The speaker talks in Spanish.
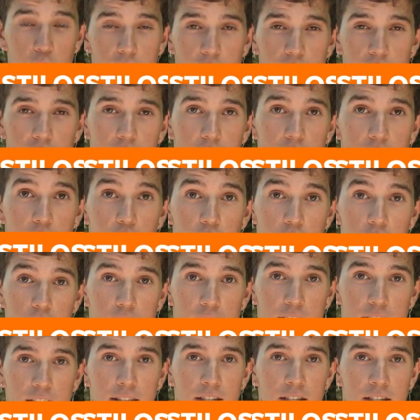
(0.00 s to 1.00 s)
tres estilos
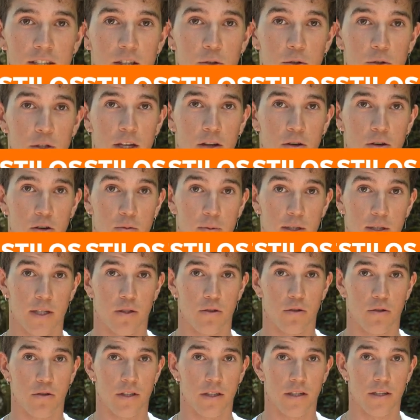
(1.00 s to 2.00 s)
diferentes de usar los
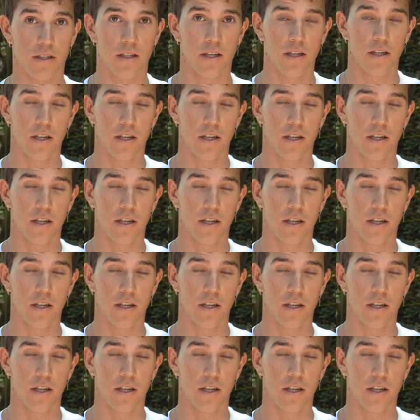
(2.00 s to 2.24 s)
bastones.